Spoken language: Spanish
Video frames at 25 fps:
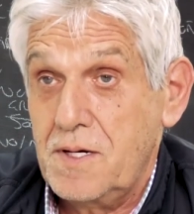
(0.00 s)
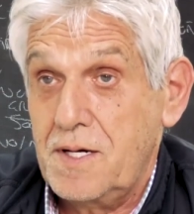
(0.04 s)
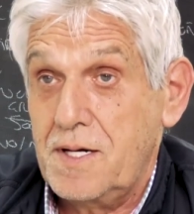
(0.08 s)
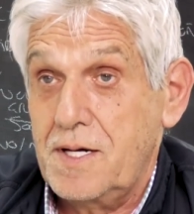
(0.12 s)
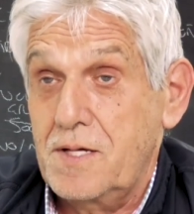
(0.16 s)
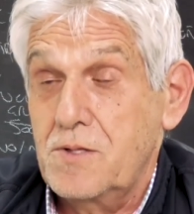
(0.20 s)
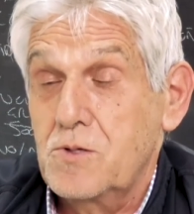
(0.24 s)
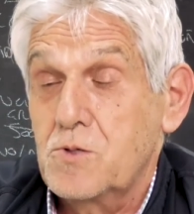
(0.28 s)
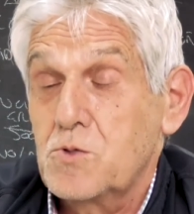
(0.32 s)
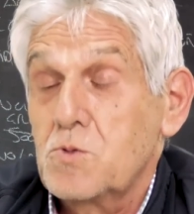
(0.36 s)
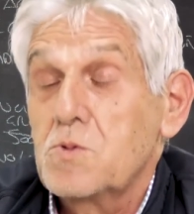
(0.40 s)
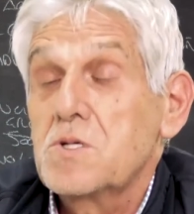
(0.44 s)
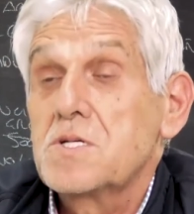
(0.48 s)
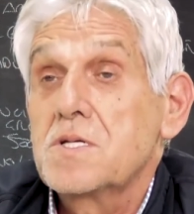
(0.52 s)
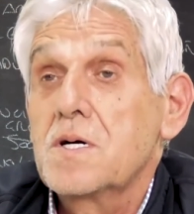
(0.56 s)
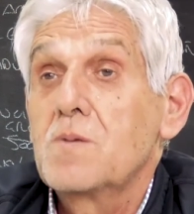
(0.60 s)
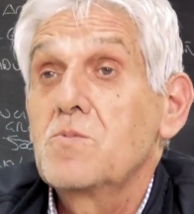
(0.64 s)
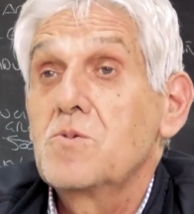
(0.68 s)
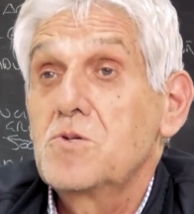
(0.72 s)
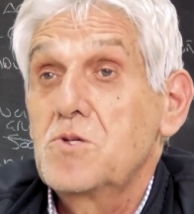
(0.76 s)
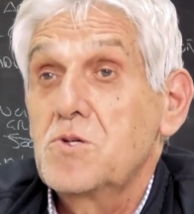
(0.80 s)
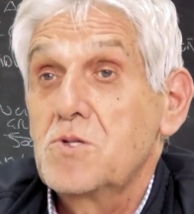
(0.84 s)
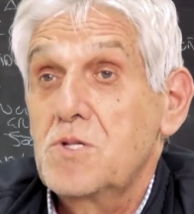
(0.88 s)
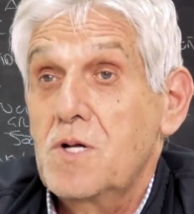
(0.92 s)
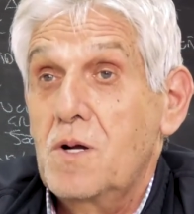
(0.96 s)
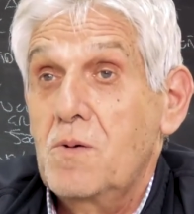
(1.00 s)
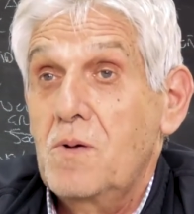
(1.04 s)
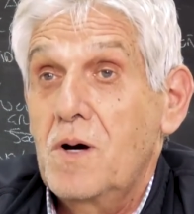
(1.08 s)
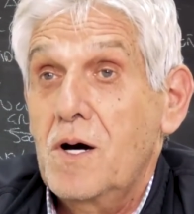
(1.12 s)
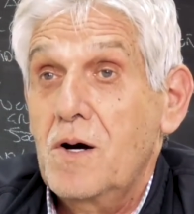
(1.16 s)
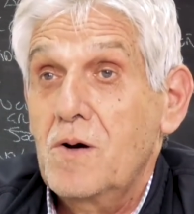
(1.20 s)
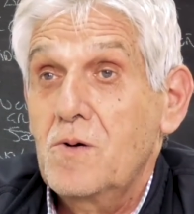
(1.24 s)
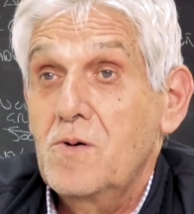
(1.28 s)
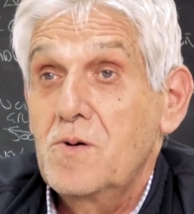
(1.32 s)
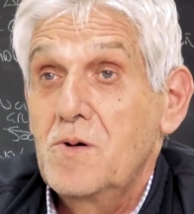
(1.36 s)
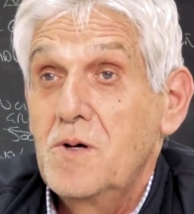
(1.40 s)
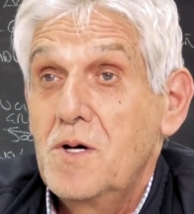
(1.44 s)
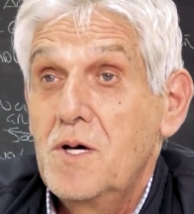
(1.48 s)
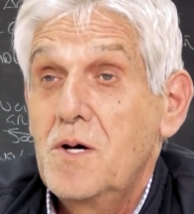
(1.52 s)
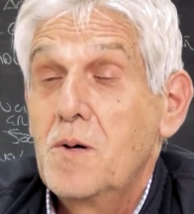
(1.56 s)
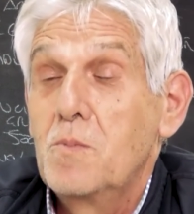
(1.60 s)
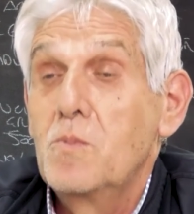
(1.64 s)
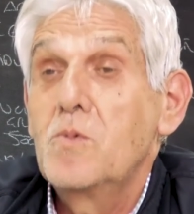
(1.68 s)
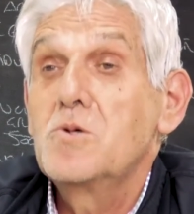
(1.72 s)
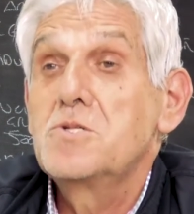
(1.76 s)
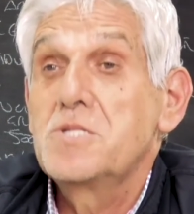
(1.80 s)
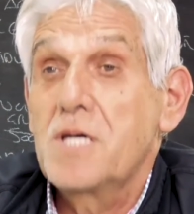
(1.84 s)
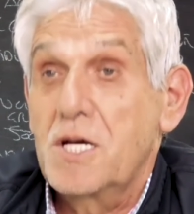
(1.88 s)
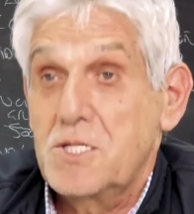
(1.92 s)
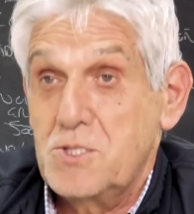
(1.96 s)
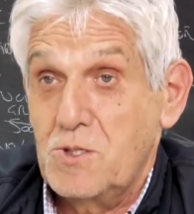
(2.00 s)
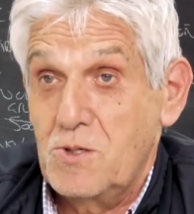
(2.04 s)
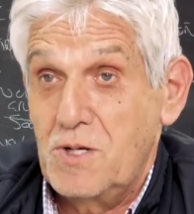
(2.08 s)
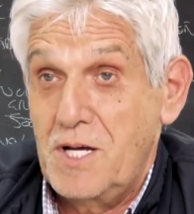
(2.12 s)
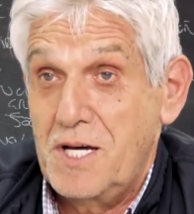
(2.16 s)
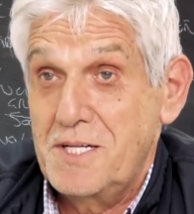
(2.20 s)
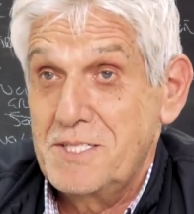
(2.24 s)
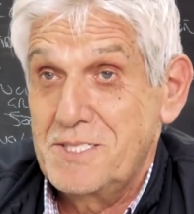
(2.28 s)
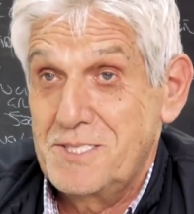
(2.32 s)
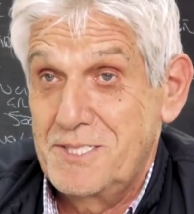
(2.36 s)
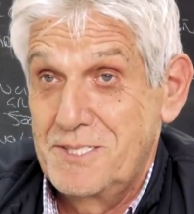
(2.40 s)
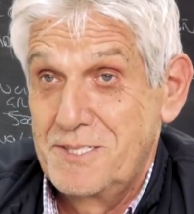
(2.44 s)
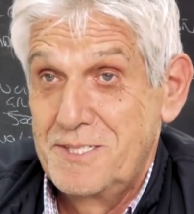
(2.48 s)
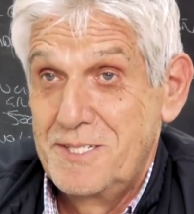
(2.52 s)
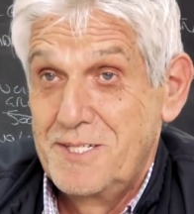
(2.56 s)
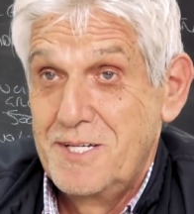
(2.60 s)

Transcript: que nos cuesta mucho trabajo, muchas horas.